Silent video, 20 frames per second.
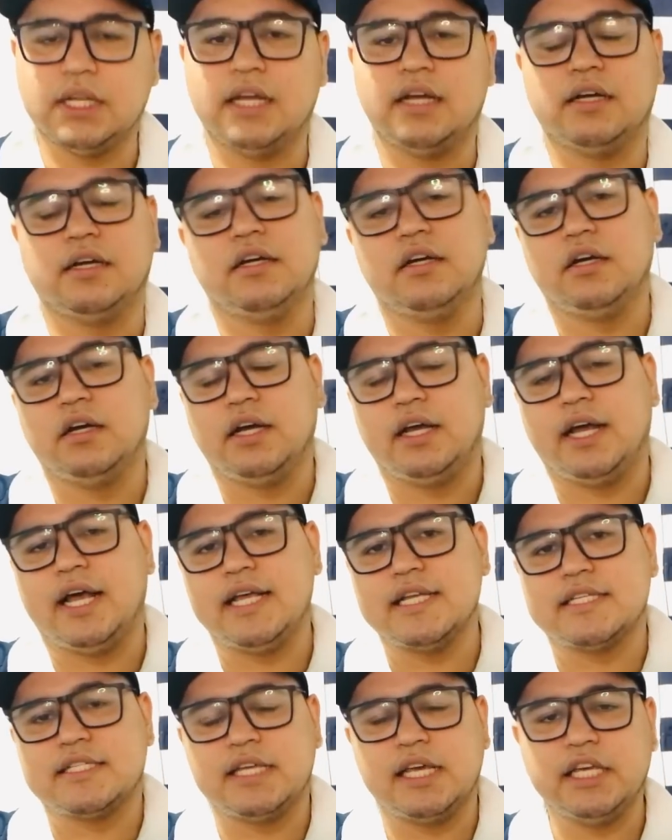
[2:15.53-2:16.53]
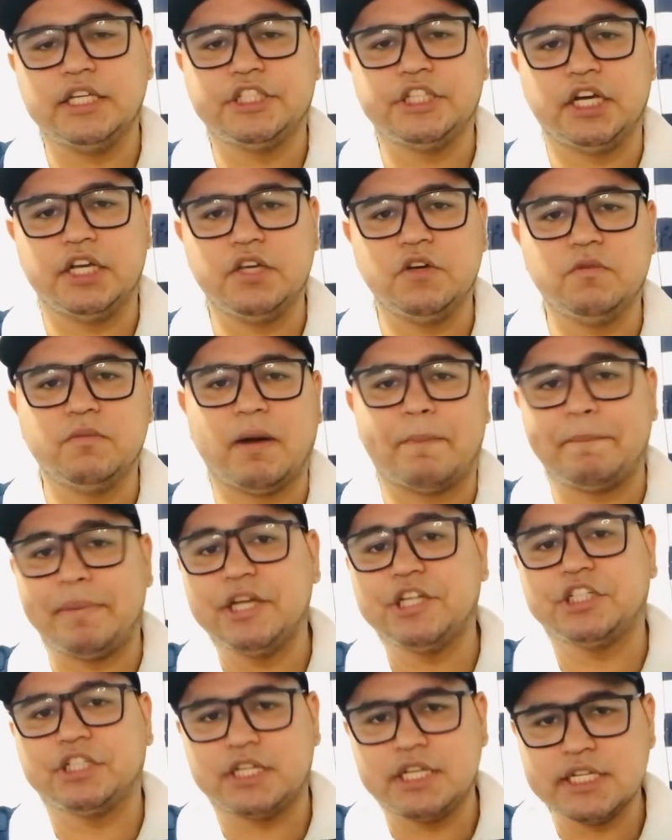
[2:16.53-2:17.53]
né, recente aí, uma
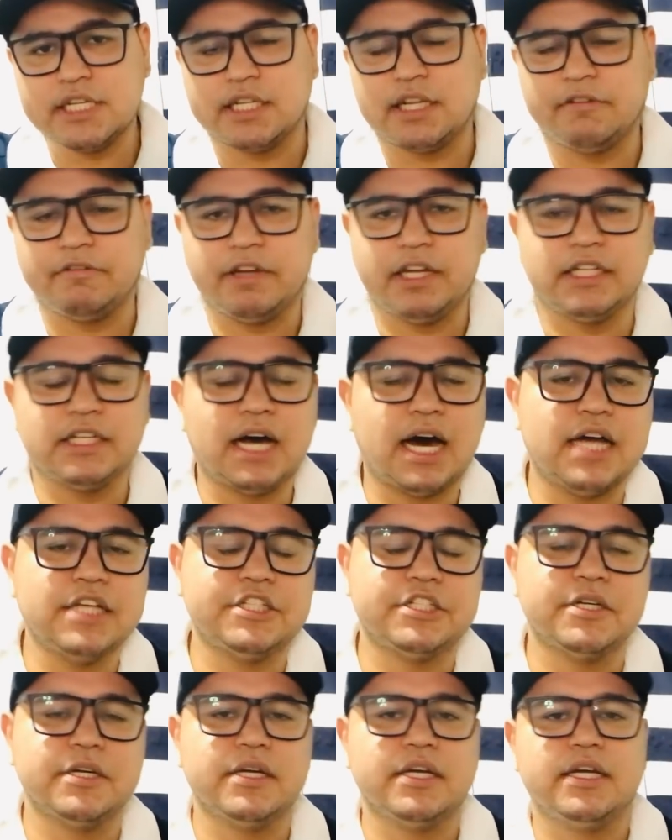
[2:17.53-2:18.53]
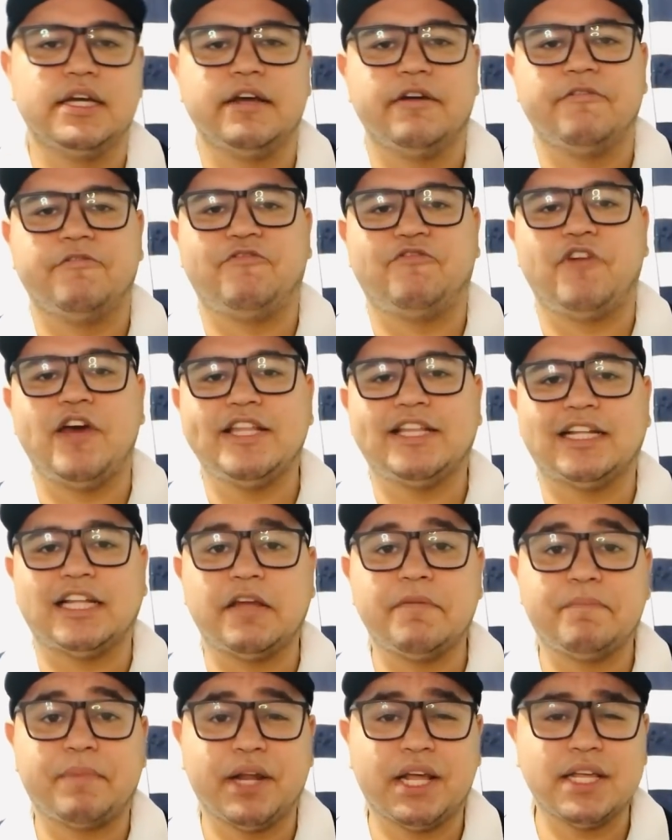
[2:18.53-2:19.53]
pesquisa na verdade, feita
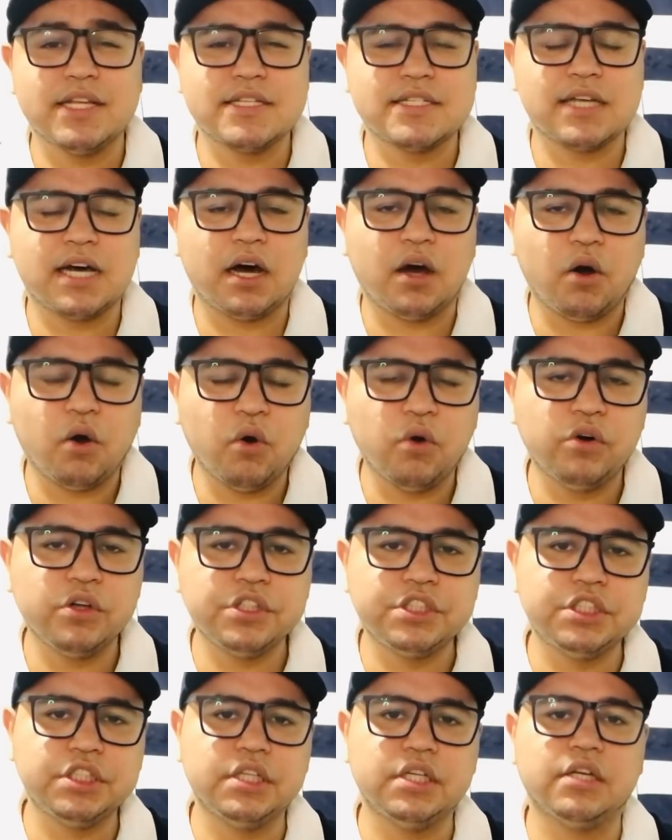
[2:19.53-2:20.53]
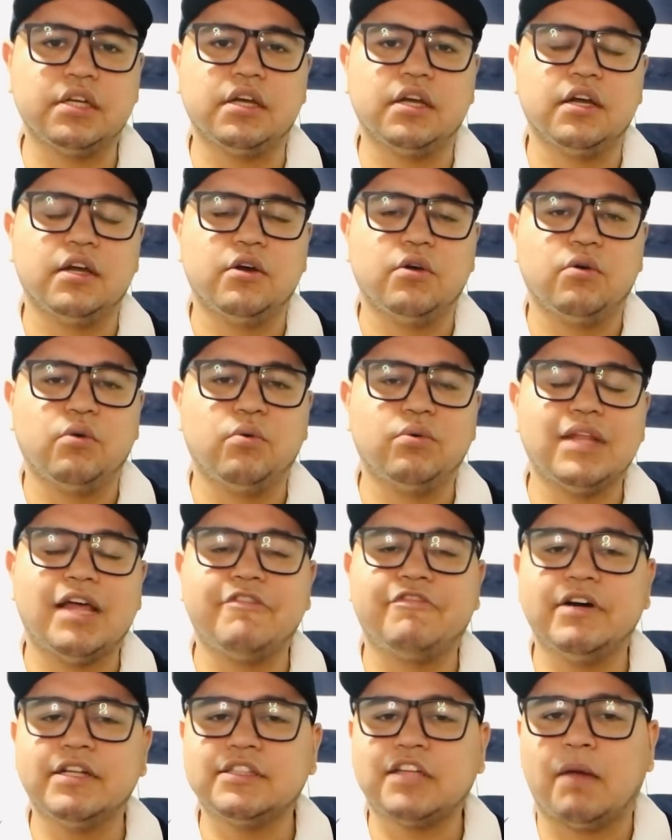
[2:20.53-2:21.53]
na imprensa, onde um
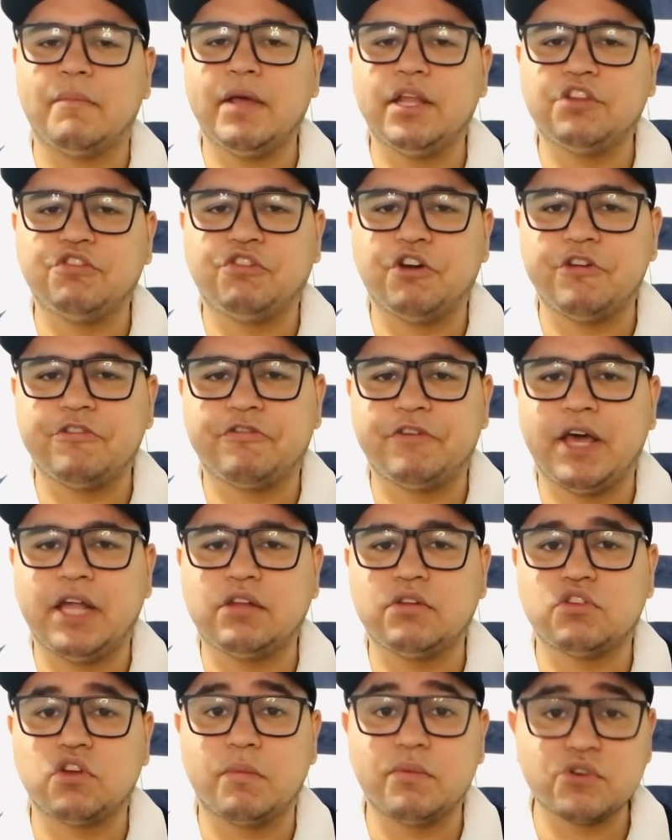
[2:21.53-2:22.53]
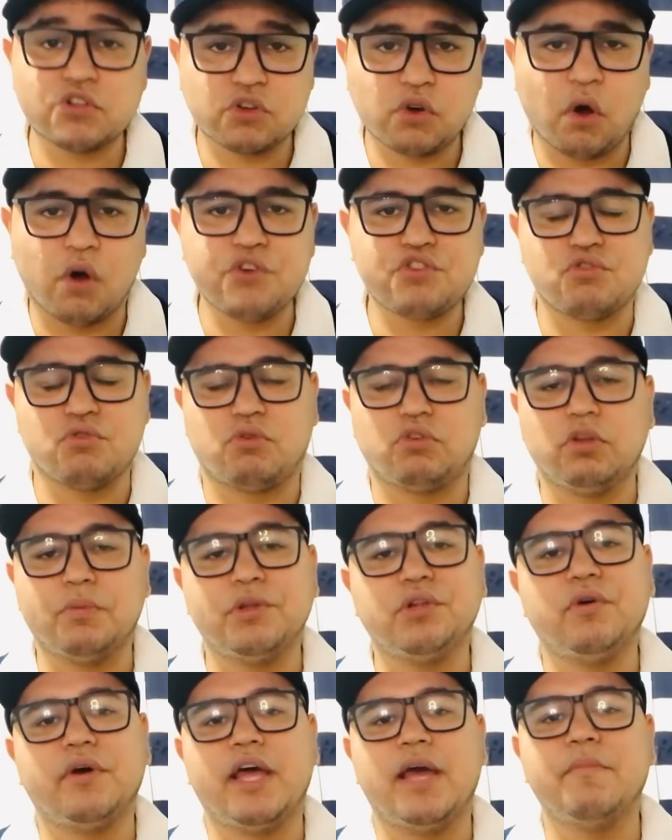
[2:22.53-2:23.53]
levantamento foi feito sobre os gols que o
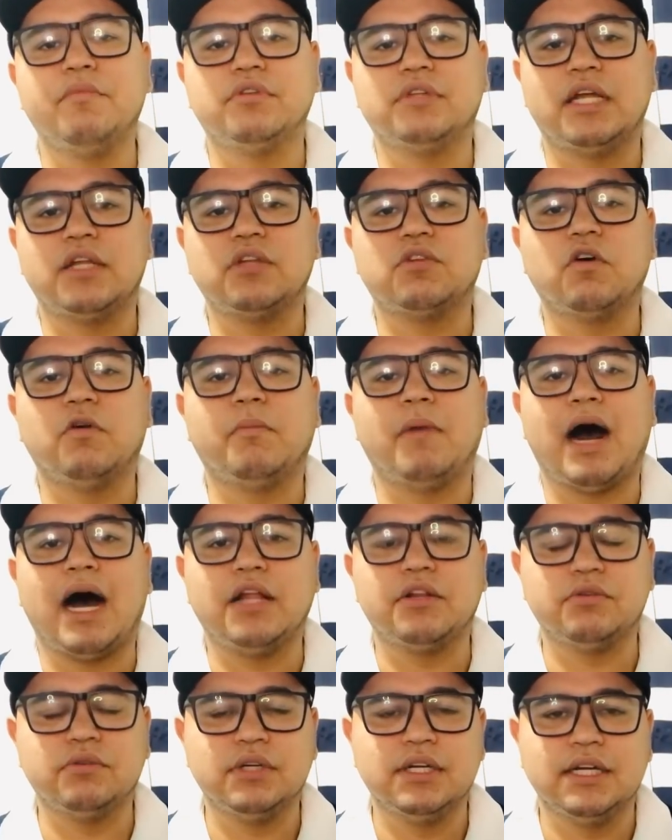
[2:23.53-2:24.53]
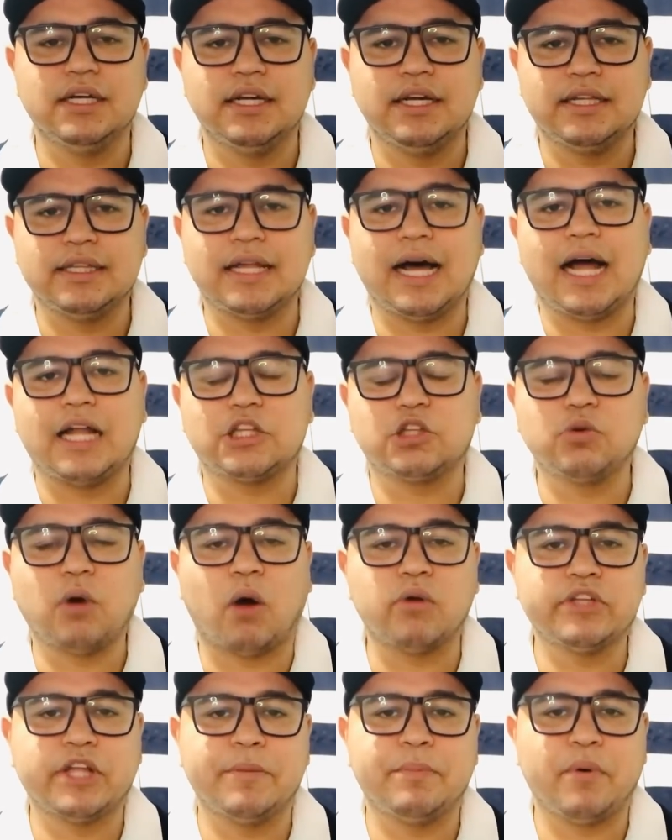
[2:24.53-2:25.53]
clube do Remo tem tomado na
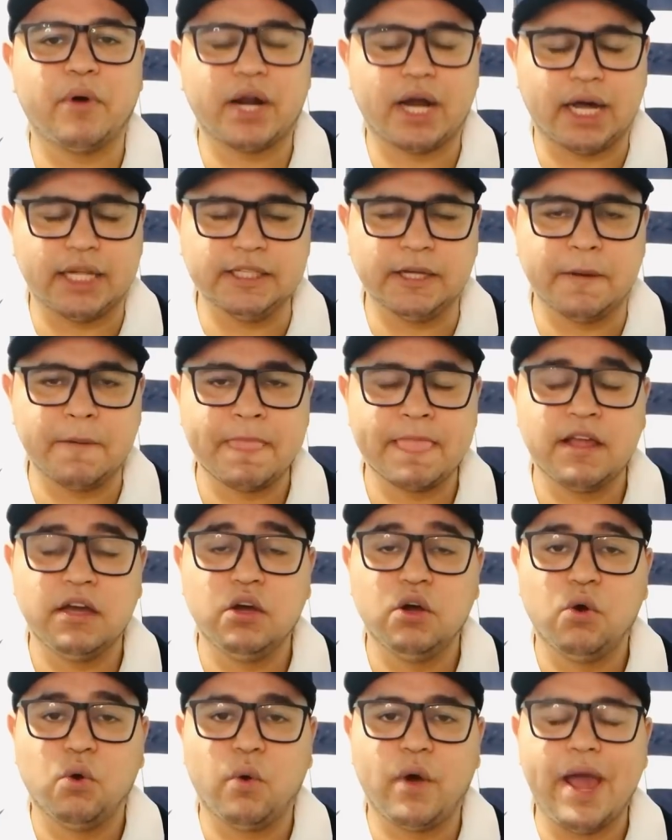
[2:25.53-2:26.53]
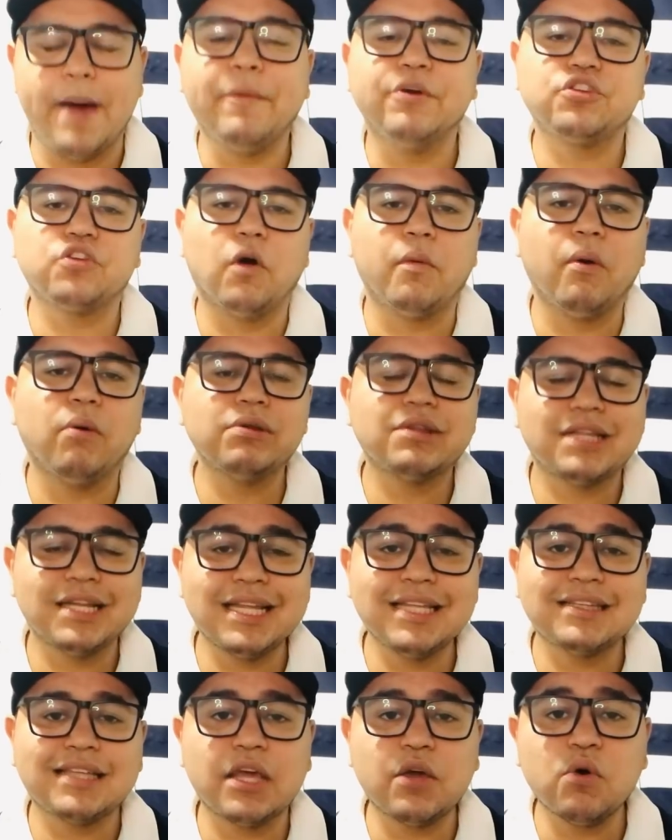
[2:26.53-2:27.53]
atual temporada. O Remo tomou
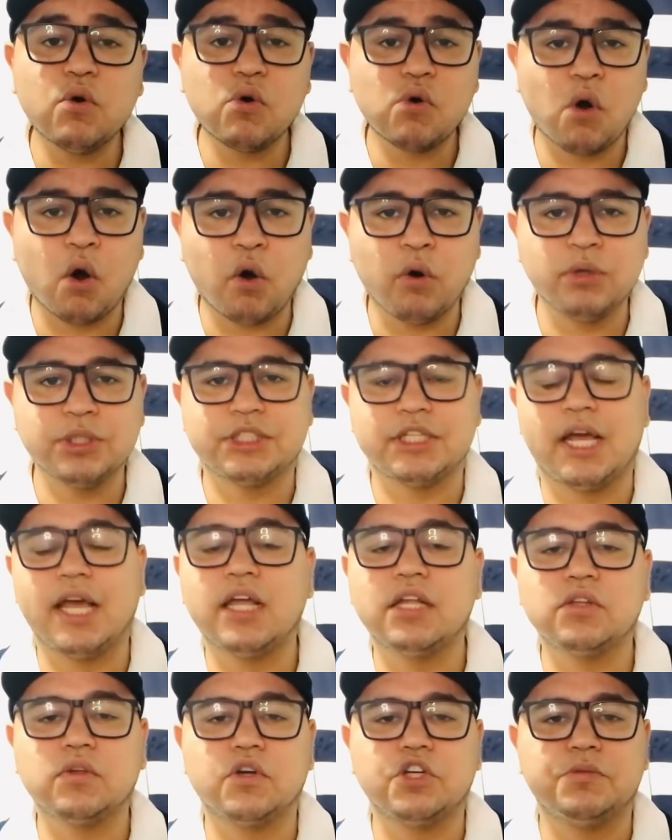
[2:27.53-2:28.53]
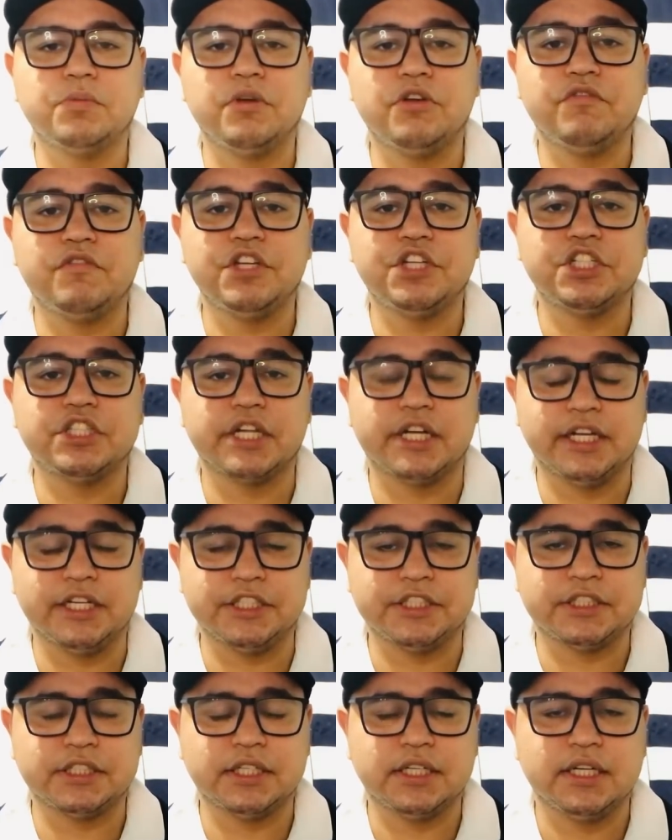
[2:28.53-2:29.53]
31 gols em
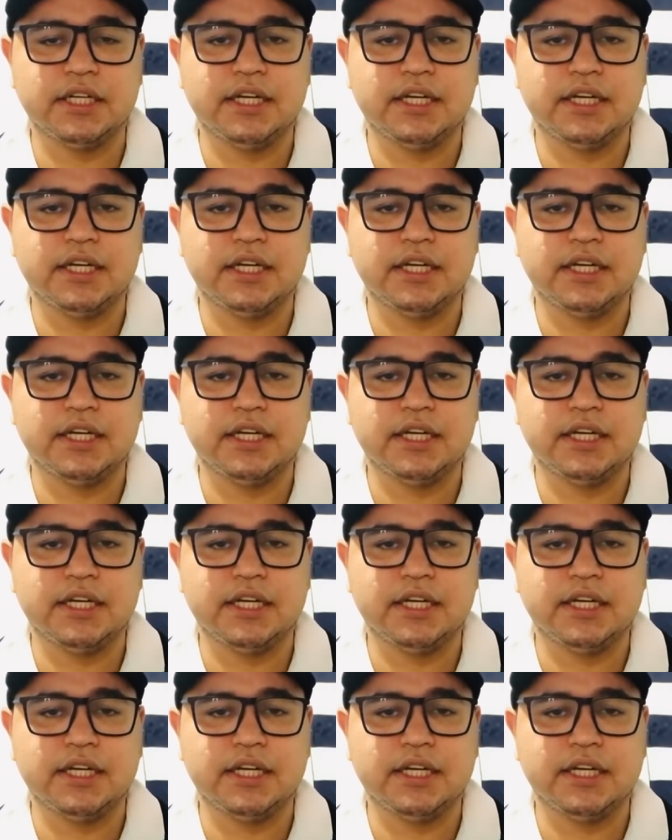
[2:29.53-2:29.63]
2023.